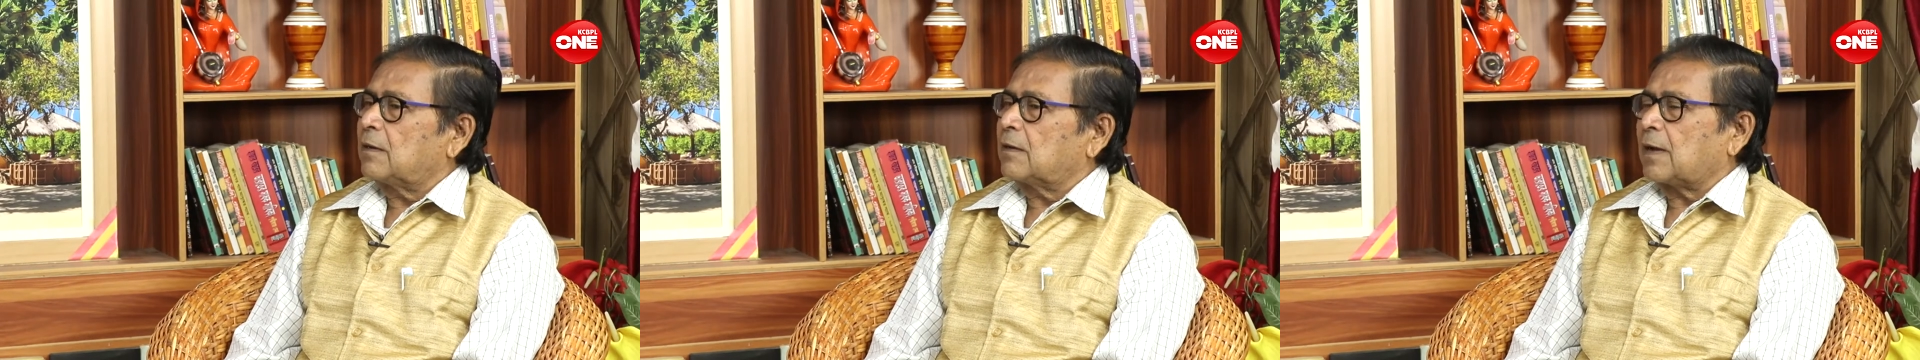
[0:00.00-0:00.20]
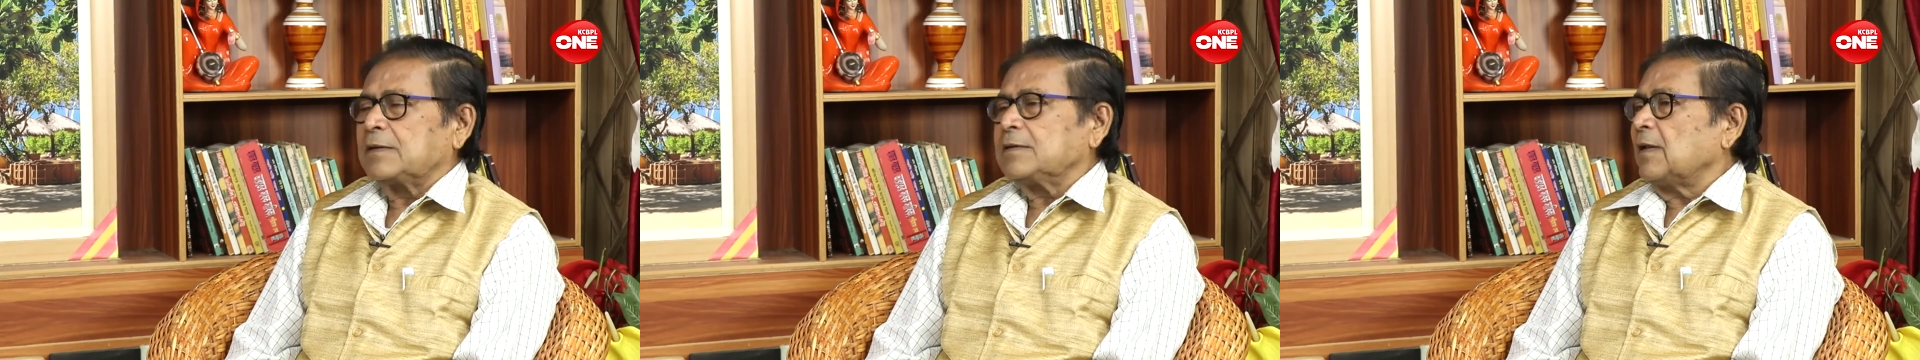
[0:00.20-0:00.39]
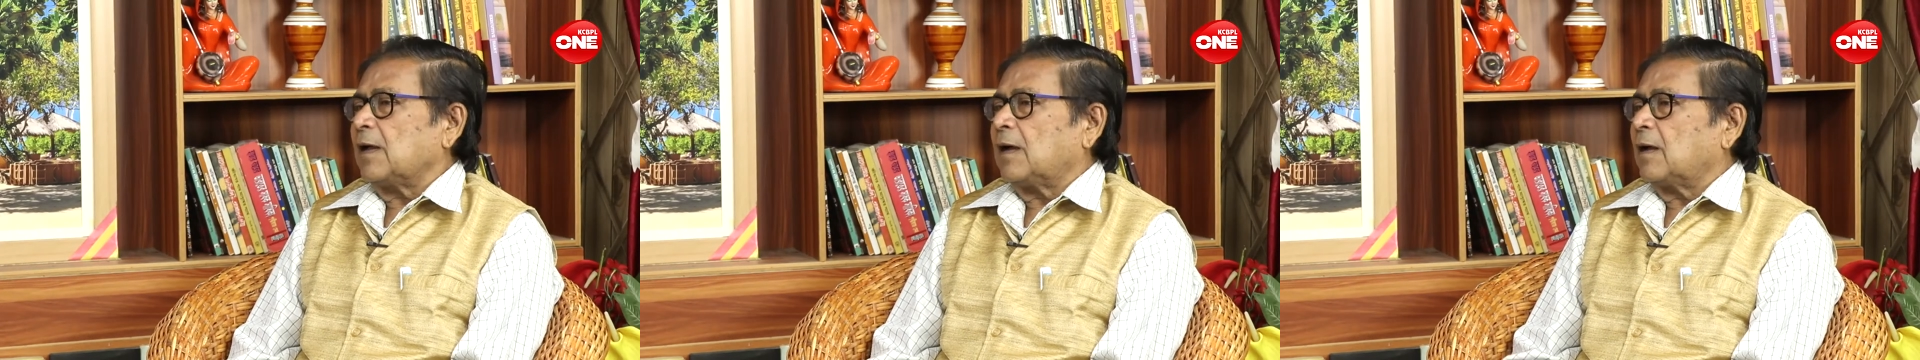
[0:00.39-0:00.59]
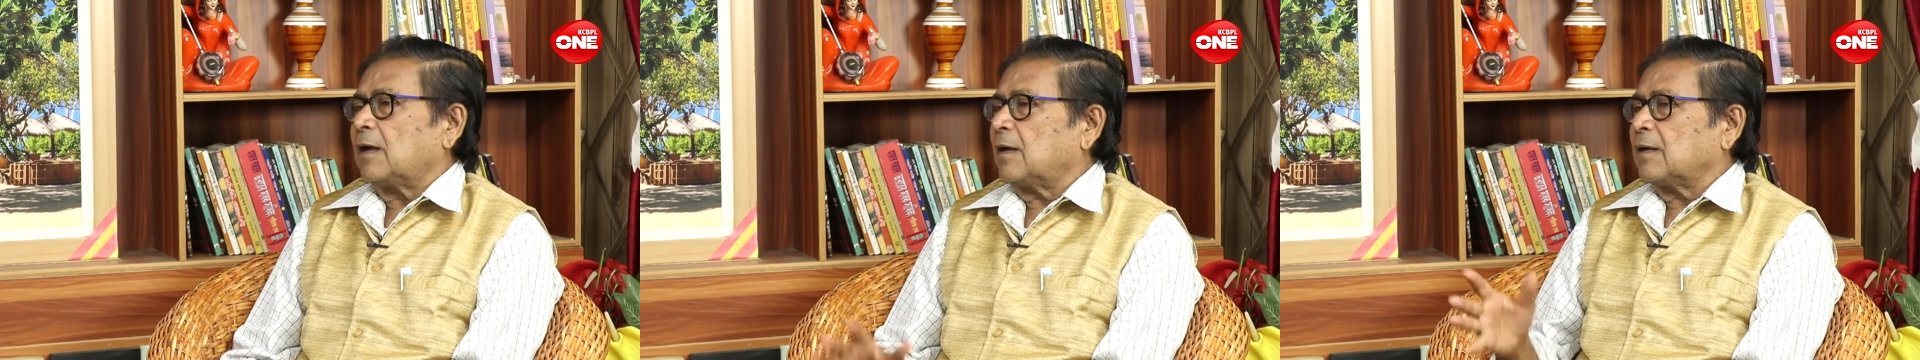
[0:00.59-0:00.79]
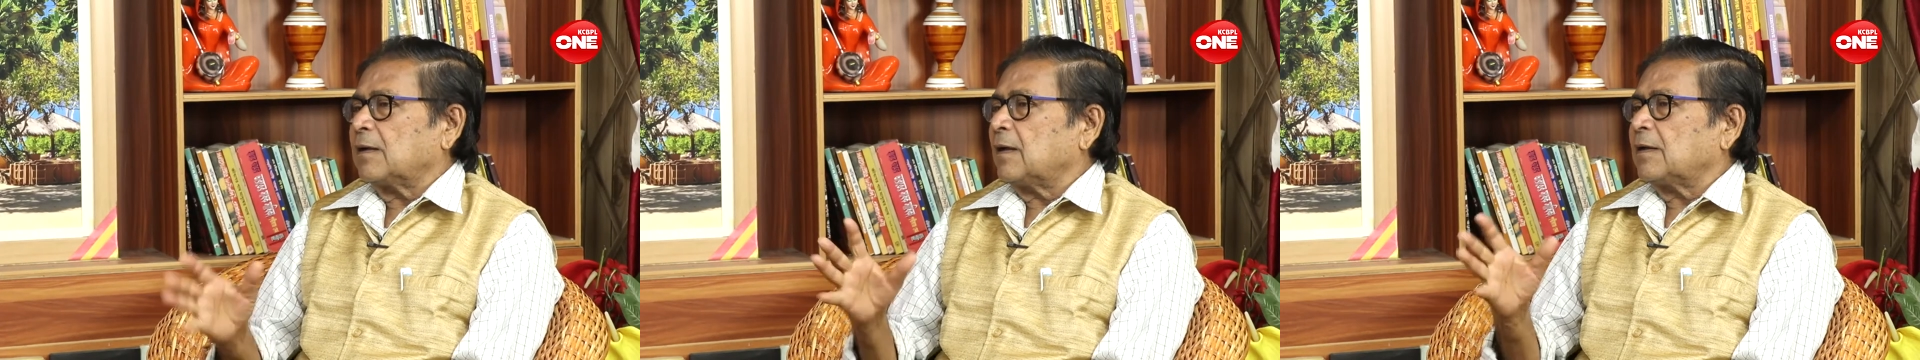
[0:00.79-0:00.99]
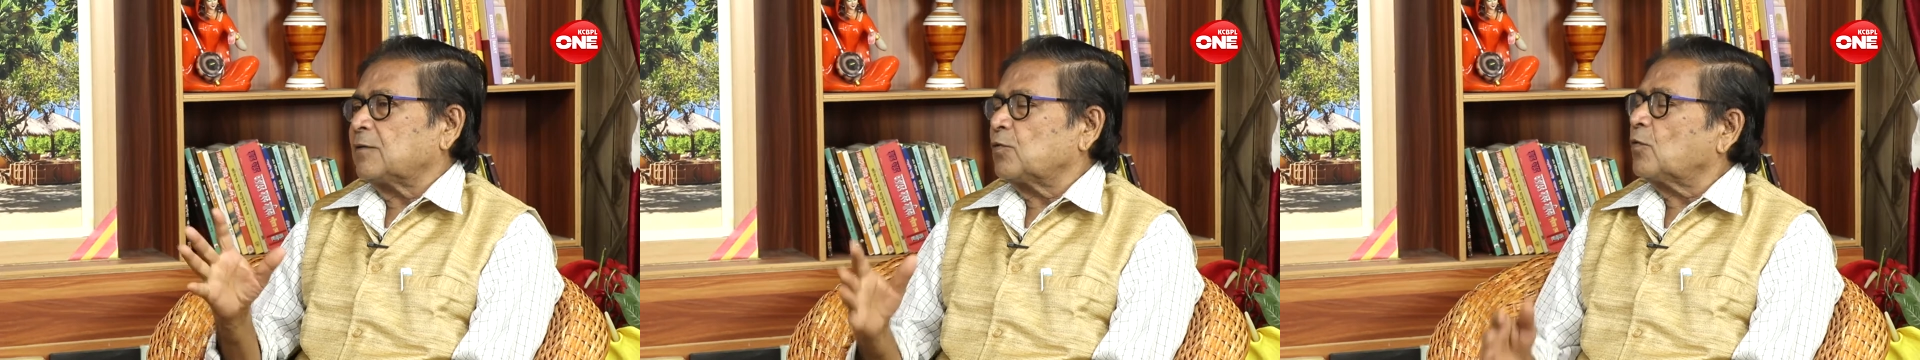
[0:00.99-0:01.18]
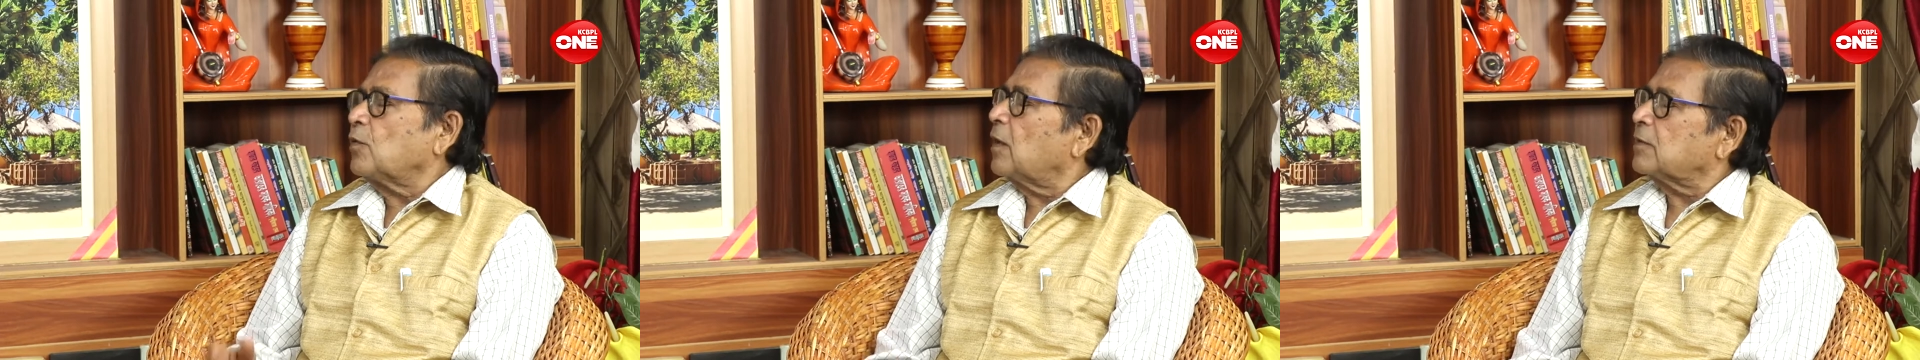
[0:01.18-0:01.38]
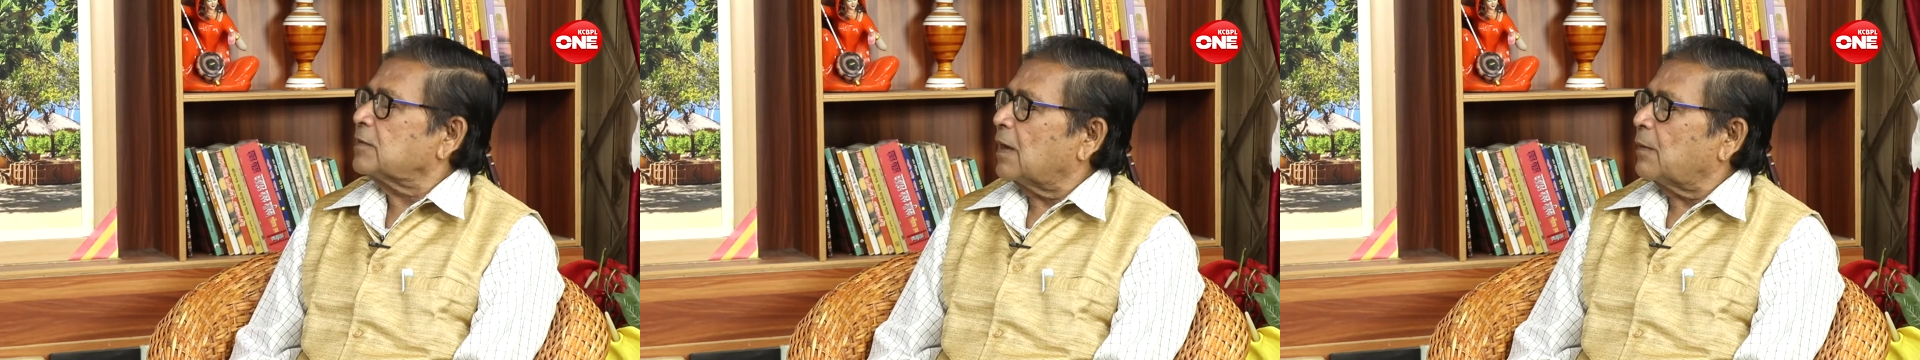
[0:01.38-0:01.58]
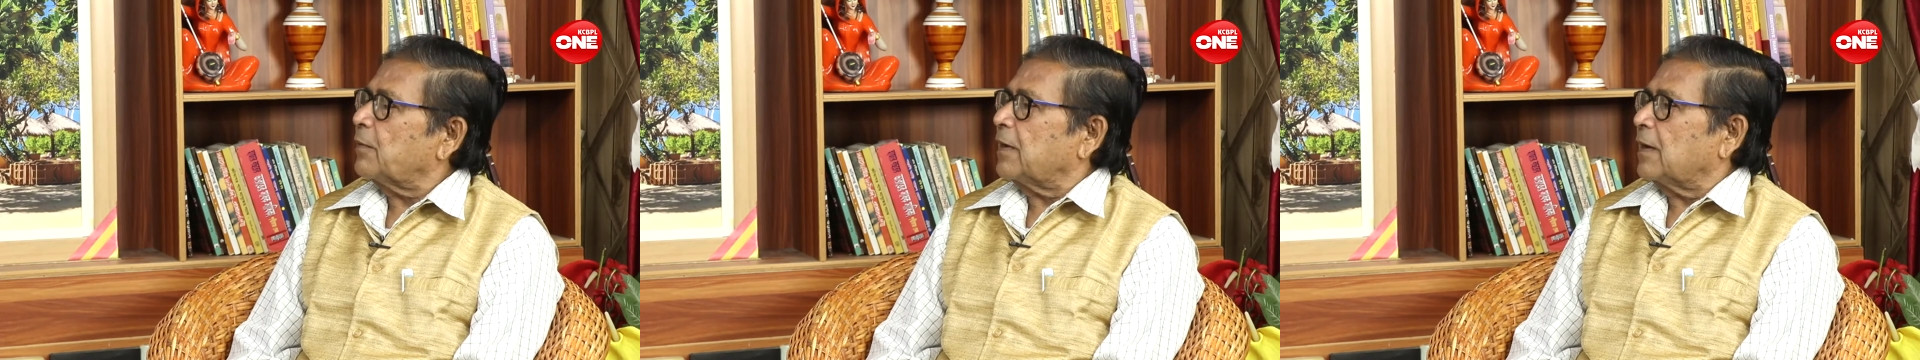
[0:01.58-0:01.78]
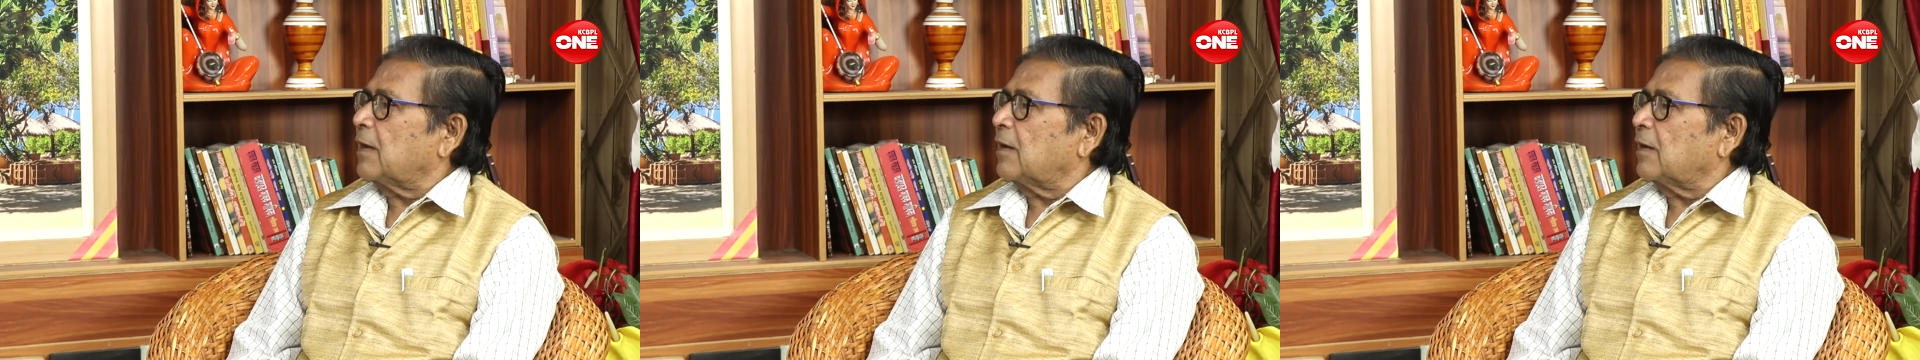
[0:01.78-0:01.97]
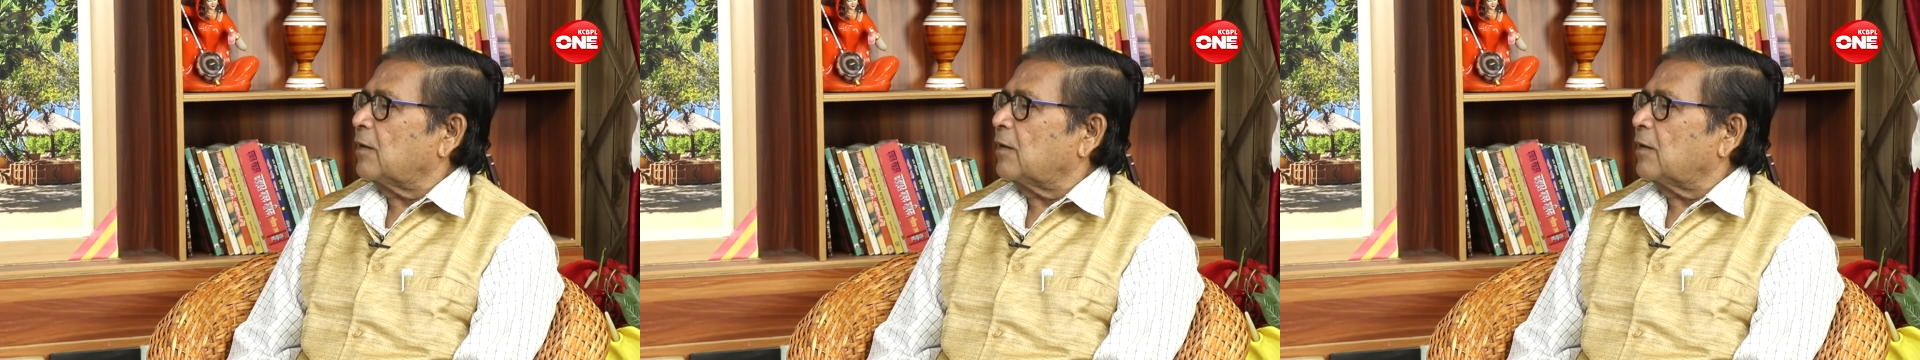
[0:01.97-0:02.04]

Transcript: রাজিন্দা এই শুকনা যাবে না